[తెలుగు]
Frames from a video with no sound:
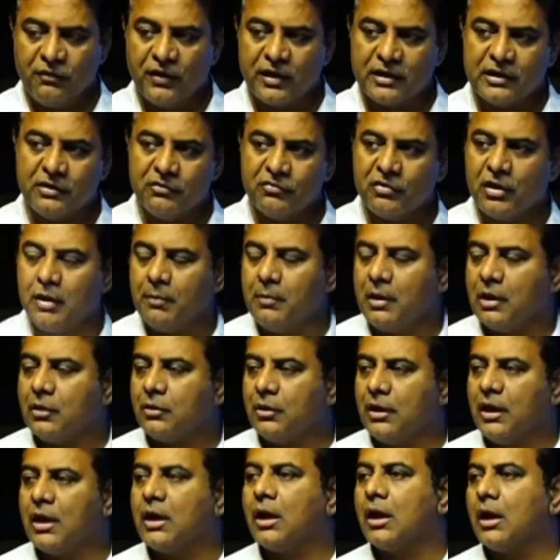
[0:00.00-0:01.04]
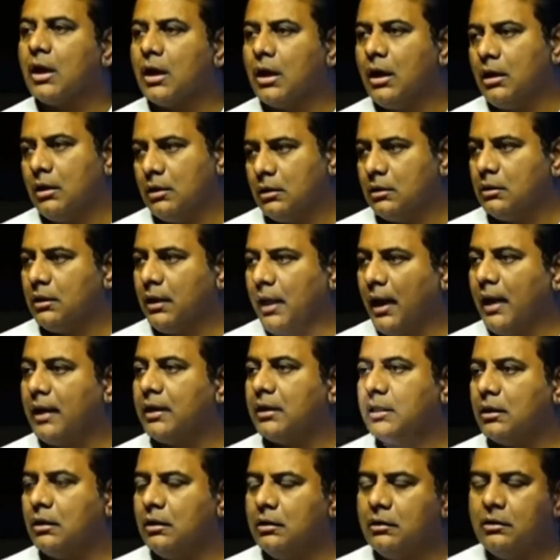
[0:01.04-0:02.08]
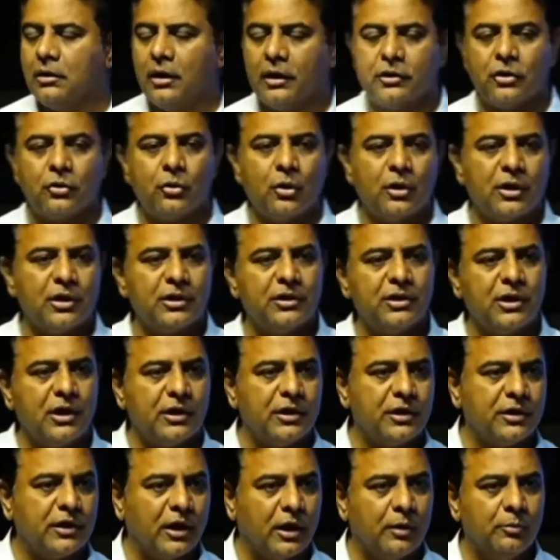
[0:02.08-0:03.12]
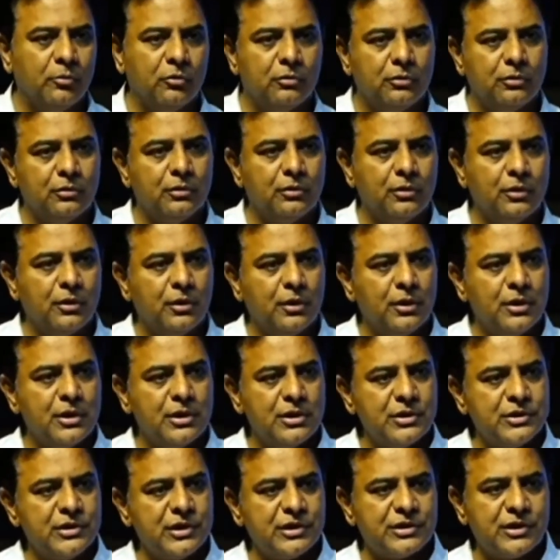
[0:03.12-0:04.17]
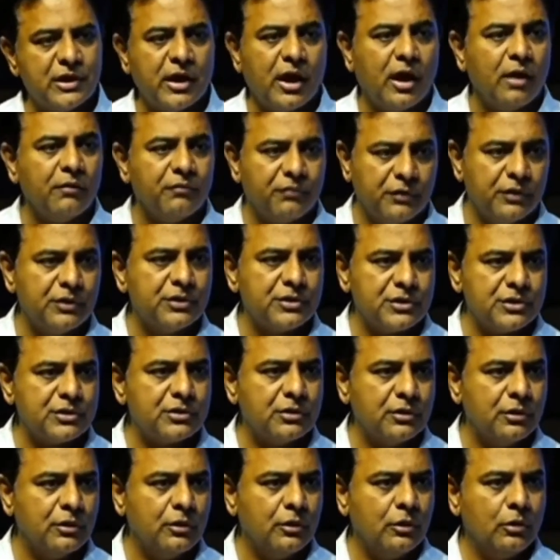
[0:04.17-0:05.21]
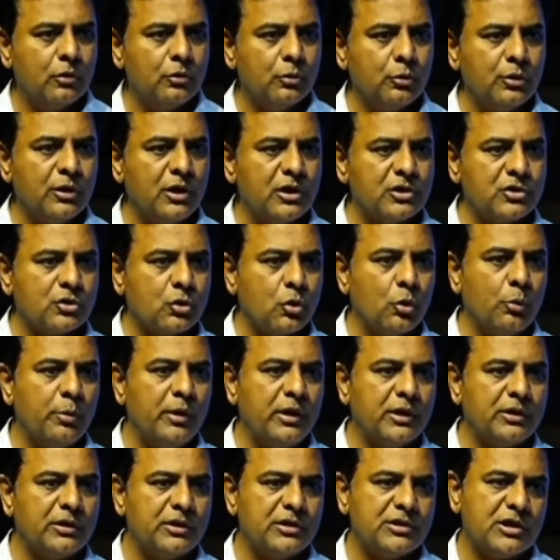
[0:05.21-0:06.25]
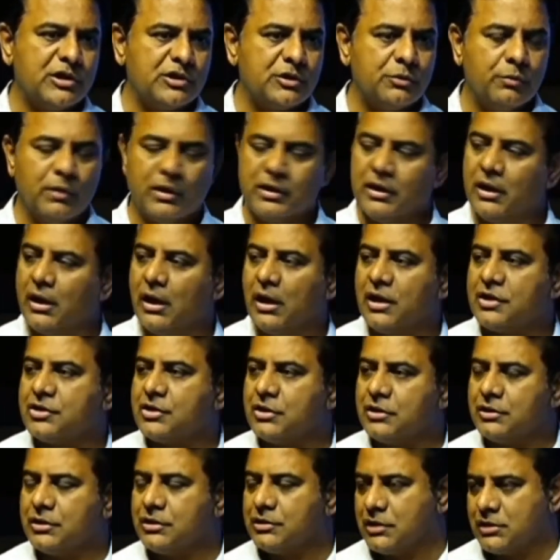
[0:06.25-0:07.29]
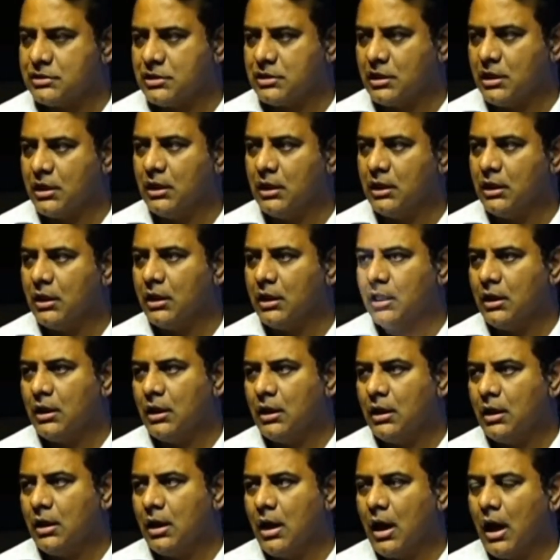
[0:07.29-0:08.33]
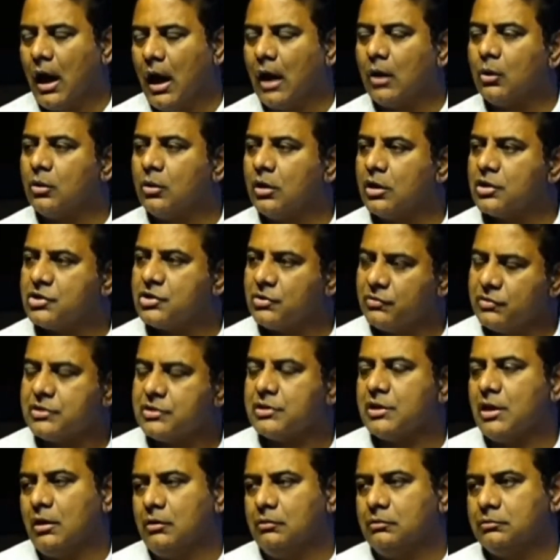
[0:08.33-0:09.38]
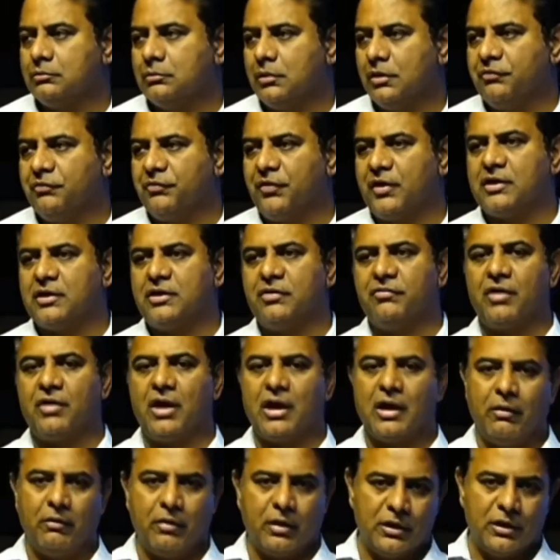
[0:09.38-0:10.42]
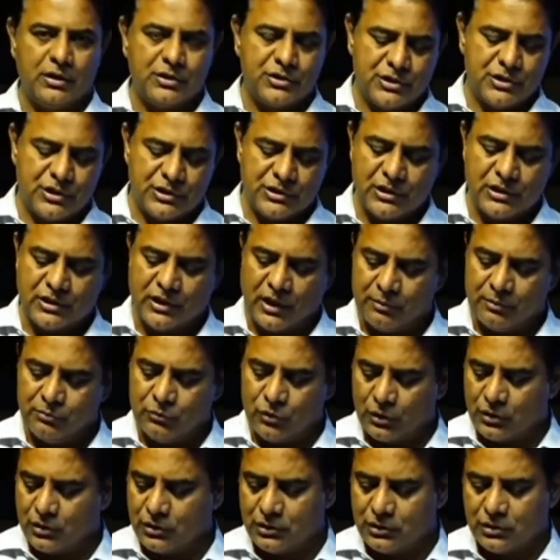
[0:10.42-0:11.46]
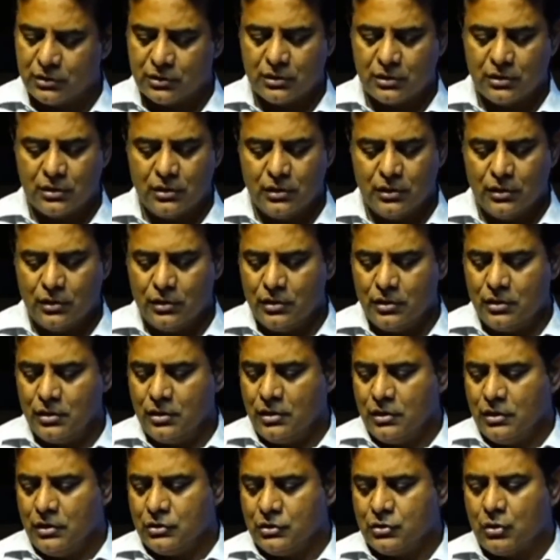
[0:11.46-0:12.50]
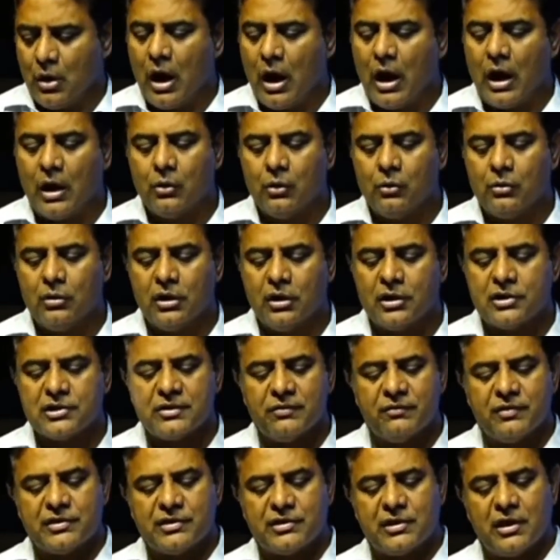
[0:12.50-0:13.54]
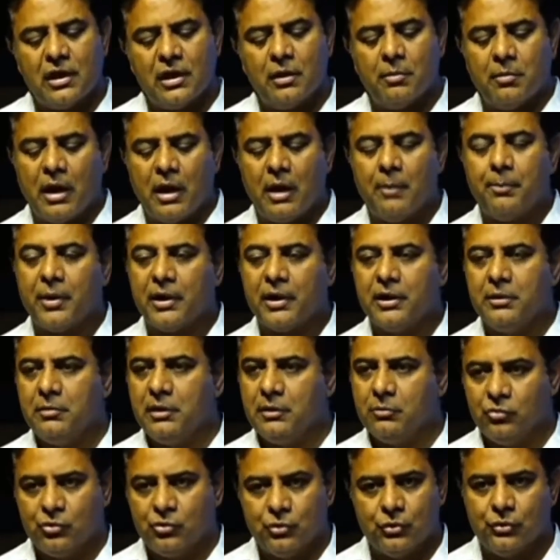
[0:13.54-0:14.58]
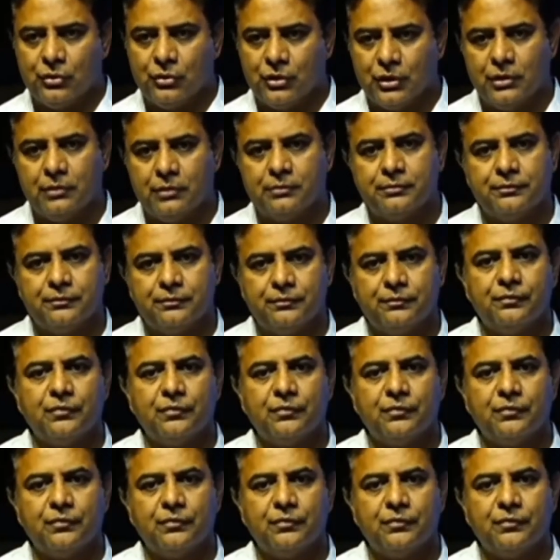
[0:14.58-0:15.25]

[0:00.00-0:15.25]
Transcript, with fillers: ఇఫెక్టివ్గా మాకు నికరంగా నెట్ ఎంత దొరికింది అంటే టైము సిక్స్ అండ్ హాఫ్ ఇయర్స్ టూ ఇయర్స్ కోవిడ్కి తీసేసి వన్ ఇయర్ ఎలక్షన్ తీసేస్తే ఆరున్నర సంవత్సరాలు ఇఫెక్టివ్గా గవర్నెన్స్ చేసే టైం దొరికింది సో ఆరున్నర సంవత్సరాల మా పని మీ ముందుంది